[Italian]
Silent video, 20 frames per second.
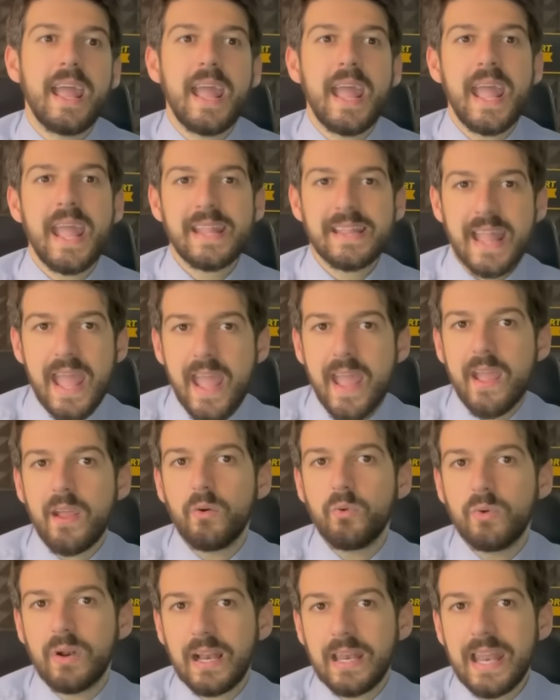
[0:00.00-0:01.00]
ed è
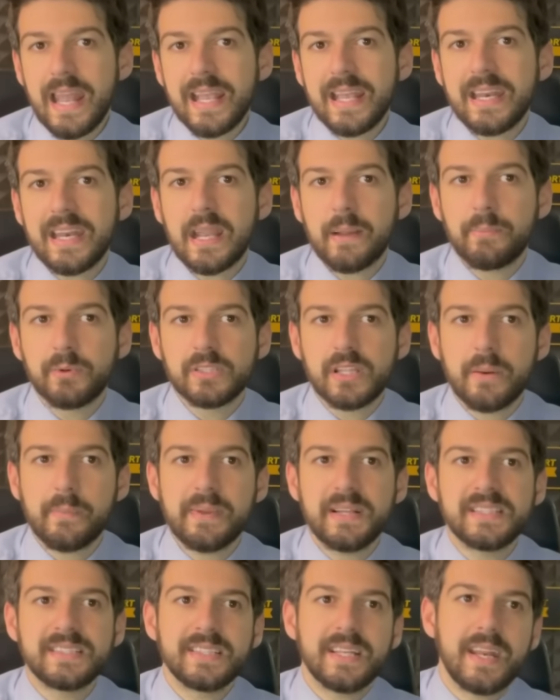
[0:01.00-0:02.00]
un Allegri che
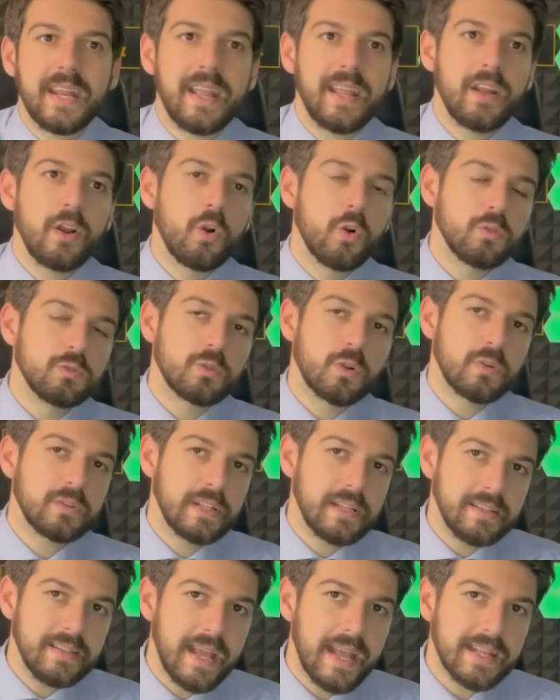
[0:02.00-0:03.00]
potrebbe essere in
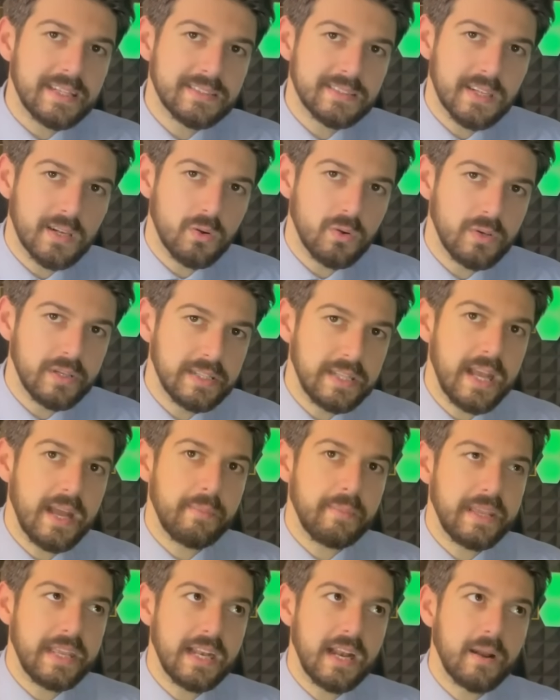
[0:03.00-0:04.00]
controtendenza con l'idea
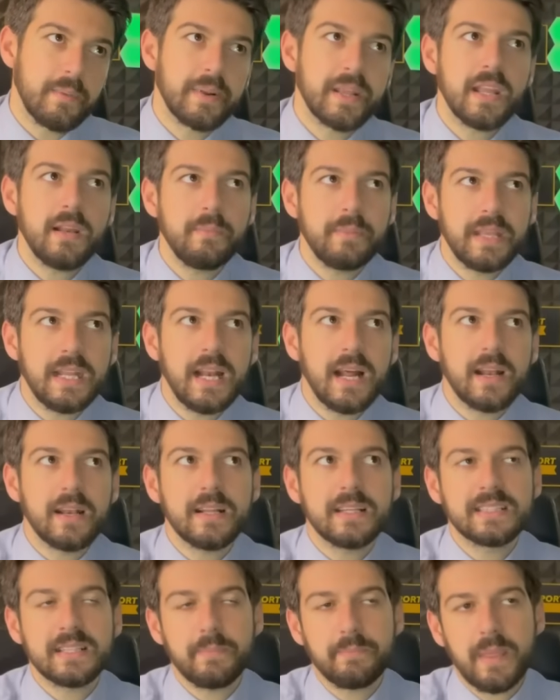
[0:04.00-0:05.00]
Milan, perché il
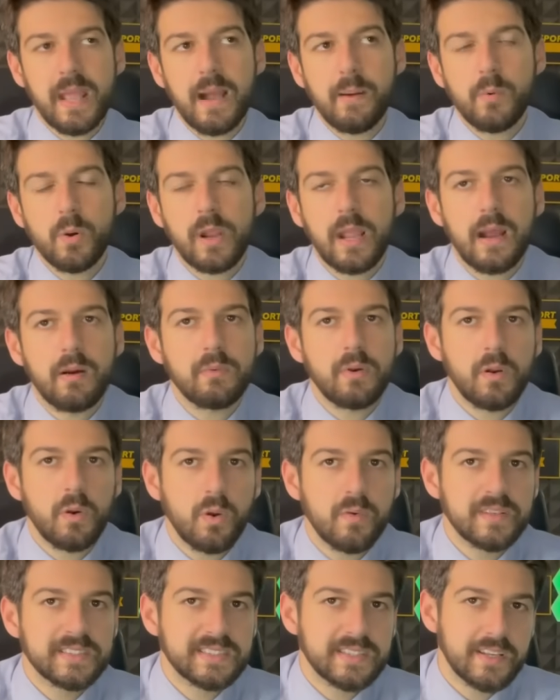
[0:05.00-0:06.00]
Milan sappiamo che ha una
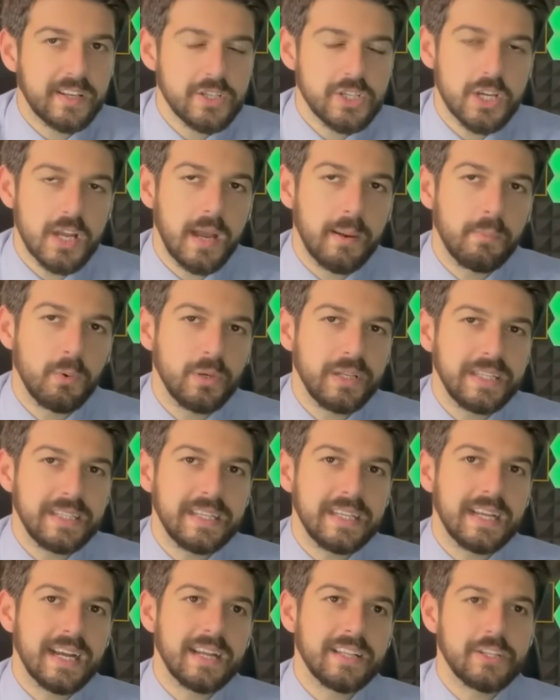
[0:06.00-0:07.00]
nuova strategia
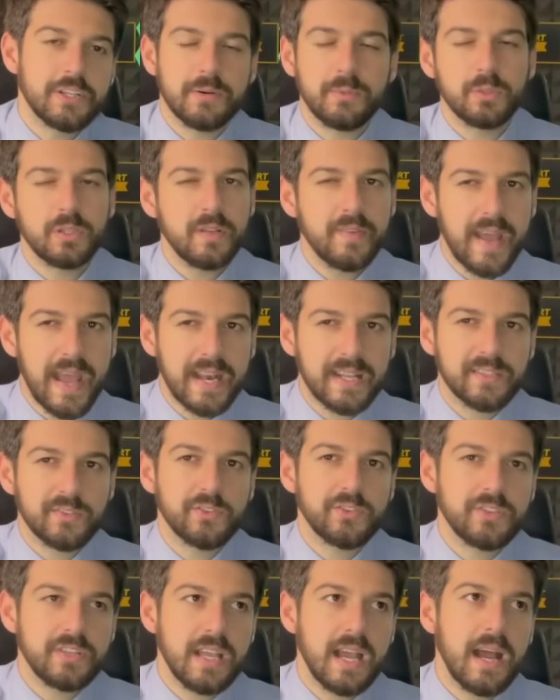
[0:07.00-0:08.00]
politica, diciamo, diversa,
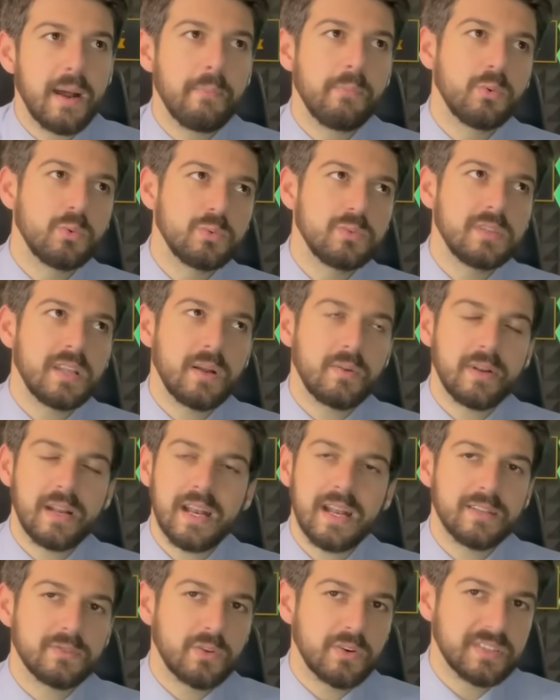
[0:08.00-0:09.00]
ossia punta a un
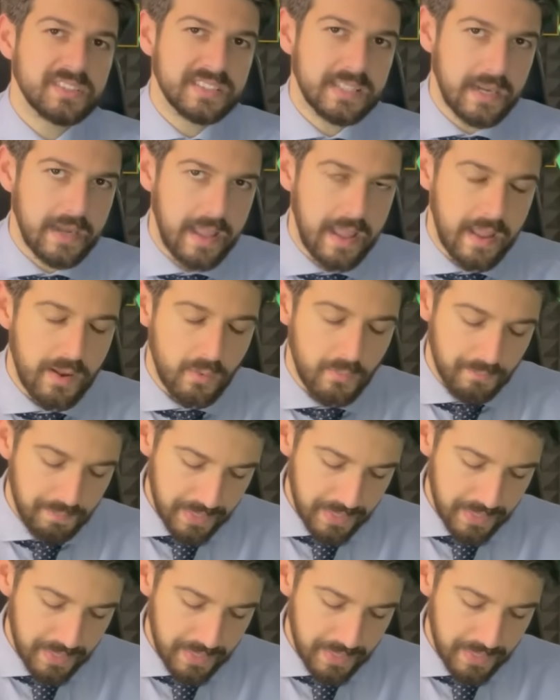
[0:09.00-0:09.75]
allenatore straniero.